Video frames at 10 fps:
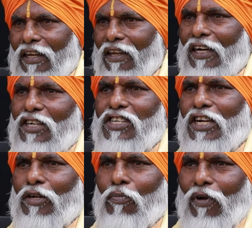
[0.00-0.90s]
சரி
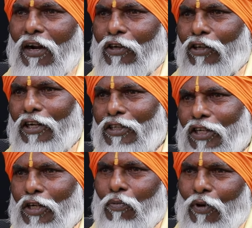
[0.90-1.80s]
ரிஷிகேஷ் போகலான்ட்டு
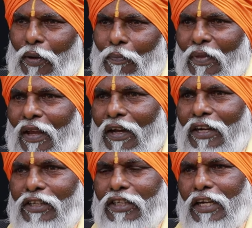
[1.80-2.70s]
ரிஷிகேஷ் போனேன்
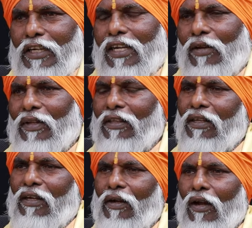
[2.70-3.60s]
ரிஷிகேஷில்
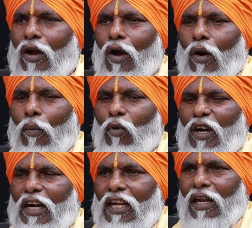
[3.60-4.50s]
வந்து
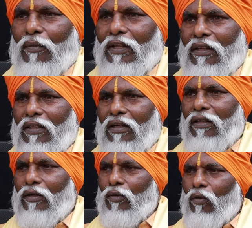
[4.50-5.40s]
முன்னாடியில் வந்து
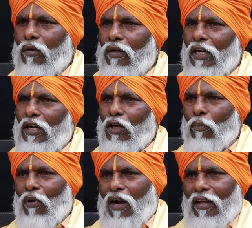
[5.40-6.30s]
ரெண்டு
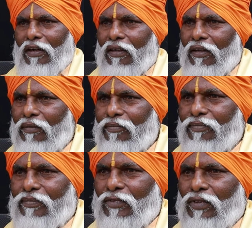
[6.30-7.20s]
பாலம் இருக்குது
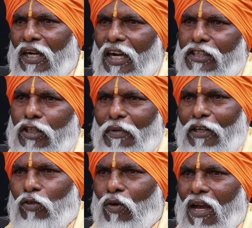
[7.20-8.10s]

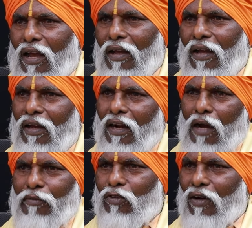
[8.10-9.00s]
லக்ஷ்மண் ஜூலா
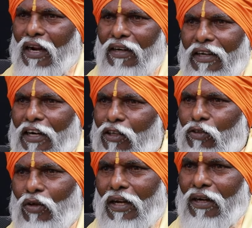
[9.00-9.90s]
ராம் ஜூலான்னு ரெண்டு
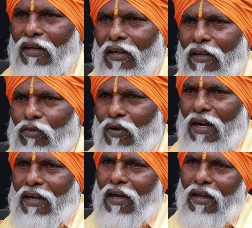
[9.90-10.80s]
ஜூலான்னு
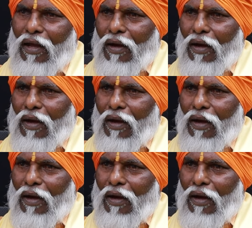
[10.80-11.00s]
ஜூலான்னா